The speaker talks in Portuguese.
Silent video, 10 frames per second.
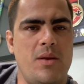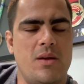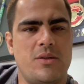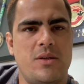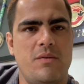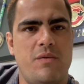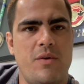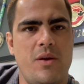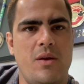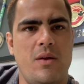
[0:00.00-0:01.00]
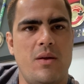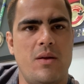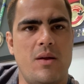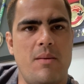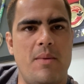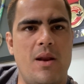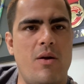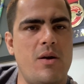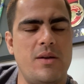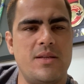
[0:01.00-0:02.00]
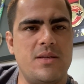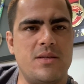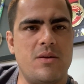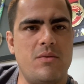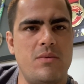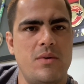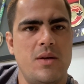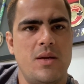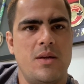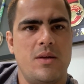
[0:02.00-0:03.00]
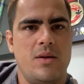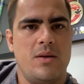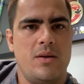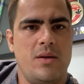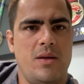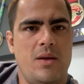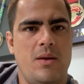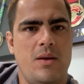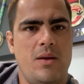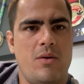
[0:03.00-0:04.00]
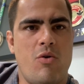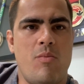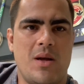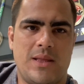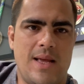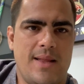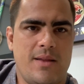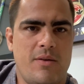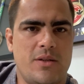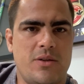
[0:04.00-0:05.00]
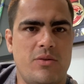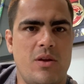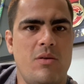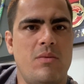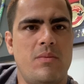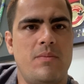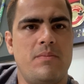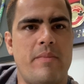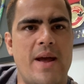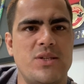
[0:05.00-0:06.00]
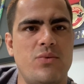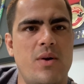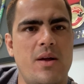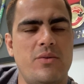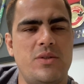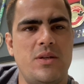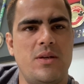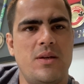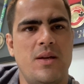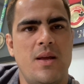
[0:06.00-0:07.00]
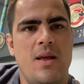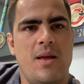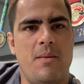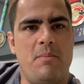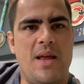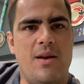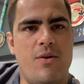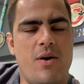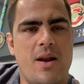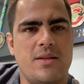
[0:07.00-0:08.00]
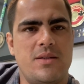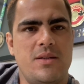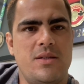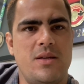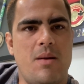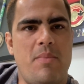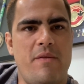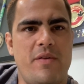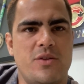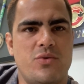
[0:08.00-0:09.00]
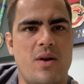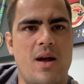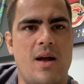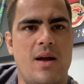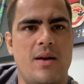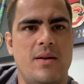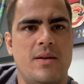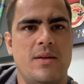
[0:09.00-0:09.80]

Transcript: mim acho que foi a melhor decisão e como atleta eu acho que eu tenho mais um ano de melhoras e de aperfeiçoar.